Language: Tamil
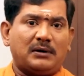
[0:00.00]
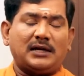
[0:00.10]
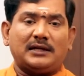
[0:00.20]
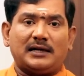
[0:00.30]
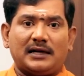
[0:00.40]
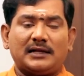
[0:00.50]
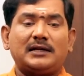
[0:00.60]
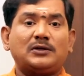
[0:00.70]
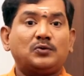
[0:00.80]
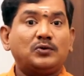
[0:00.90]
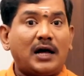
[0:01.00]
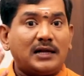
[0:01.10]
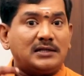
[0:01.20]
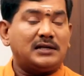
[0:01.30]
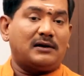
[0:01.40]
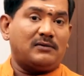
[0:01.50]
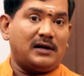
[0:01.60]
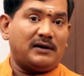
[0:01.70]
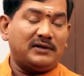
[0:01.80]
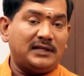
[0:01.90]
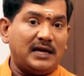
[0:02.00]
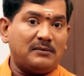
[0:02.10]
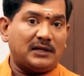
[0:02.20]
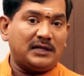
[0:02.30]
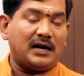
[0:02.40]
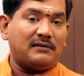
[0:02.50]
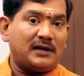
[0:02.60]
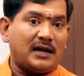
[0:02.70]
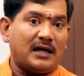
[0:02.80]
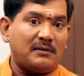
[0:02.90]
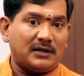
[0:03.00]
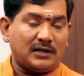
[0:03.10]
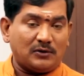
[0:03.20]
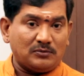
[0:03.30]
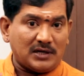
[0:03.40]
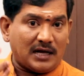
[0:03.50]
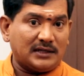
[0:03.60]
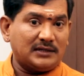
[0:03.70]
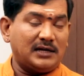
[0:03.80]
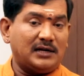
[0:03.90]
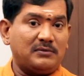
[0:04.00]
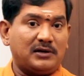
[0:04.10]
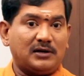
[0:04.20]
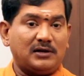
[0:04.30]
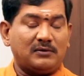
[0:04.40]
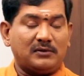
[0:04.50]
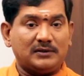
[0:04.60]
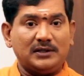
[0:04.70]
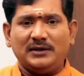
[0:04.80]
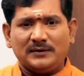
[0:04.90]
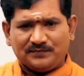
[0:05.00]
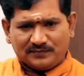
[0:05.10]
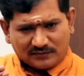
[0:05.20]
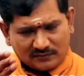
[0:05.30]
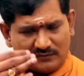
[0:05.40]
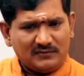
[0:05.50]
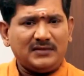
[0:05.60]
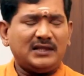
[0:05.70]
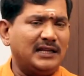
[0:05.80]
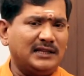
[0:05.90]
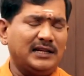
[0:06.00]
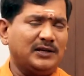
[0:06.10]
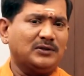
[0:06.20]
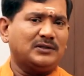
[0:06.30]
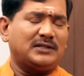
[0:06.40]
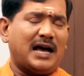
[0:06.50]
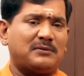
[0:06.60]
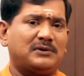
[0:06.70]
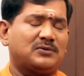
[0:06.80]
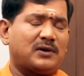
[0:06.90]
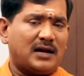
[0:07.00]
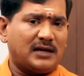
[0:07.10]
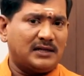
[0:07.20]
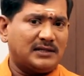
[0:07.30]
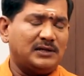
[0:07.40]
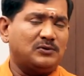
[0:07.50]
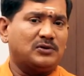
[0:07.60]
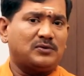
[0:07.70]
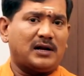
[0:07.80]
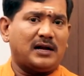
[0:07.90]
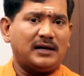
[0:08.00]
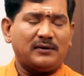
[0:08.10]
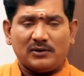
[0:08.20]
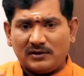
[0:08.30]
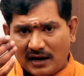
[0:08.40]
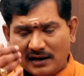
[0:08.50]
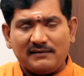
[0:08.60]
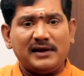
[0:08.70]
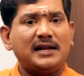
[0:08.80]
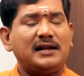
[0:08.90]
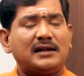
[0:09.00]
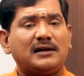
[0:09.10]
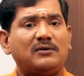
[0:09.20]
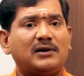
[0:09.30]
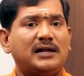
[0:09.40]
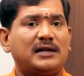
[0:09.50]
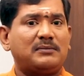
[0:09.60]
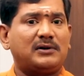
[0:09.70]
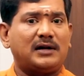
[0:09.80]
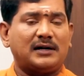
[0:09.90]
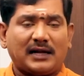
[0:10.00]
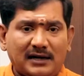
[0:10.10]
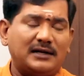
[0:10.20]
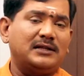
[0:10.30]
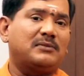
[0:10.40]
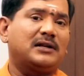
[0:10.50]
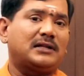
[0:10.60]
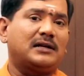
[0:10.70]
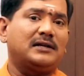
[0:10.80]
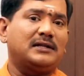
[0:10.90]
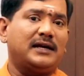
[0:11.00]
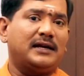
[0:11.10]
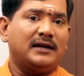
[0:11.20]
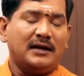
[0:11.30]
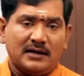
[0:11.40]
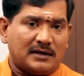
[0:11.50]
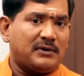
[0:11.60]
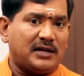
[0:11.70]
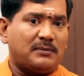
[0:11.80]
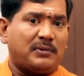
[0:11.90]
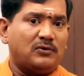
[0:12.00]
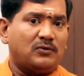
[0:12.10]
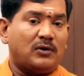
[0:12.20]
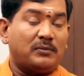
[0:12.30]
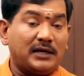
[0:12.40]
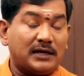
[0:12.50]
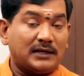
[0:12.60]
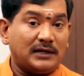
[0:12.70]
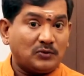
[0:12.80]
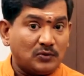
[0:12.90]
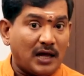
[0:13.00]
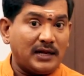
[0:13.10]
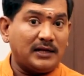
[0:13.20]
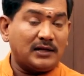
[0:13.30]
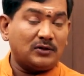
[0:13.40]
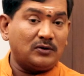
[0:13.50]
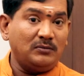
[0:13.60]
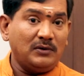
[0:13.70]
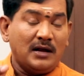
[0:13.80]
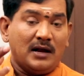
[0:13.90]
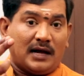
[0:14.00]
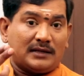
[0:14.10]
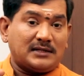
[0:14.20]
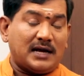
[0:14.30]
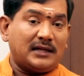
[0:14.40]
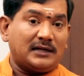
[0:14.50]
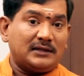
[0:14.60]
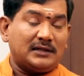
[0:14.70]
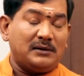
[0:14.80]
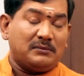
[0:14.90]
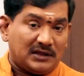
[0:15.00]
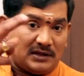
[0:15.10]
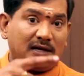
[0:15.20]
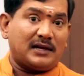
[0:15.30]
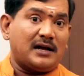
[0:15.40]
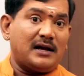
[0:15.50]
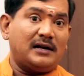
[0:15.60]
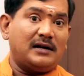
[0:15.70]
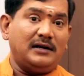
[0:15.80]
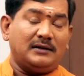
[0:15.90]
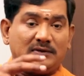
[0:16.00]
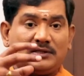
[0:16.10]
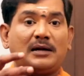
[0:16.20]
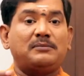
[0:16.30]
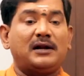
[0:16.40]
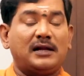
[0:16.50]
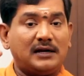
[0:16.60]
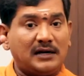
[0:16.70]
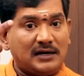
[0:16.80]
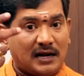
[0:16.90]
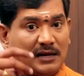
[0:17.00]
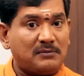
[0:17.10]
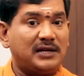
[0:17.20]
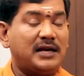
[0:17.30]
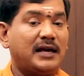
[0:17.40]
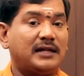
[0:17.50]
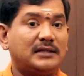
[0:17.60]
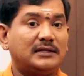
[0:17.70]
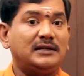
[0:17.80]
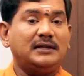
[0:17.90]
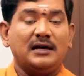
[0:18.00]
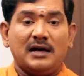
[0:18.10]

பட் அந்த இடத்துல சுதாரிச்சுக்கிறவங்க விதியை மதியால் வெல்லலாம் அதற்கும் ஜாதகத்தில் இடம் இருக்குங்கும் வந்து எத்தனையோ சேர்மன்ஸ் வராங்க சிஇஓஸ் e வராங்க ஒரு நல்ல வேலையில் இருக்கவங்களே என்ன பண்ணுறாங்க டக்குன்னு இந்த மாதிரி தடுக்குதே நம்ம என்ன பண்ணுவோம் அப்படிங்கிறத சுதாரிக்கிறதுக்கும் அந்த ஜாதகத்தில் மித்த கிரகங்கள் ஷட்பலங்கள் நல்லபடியாக இருந்து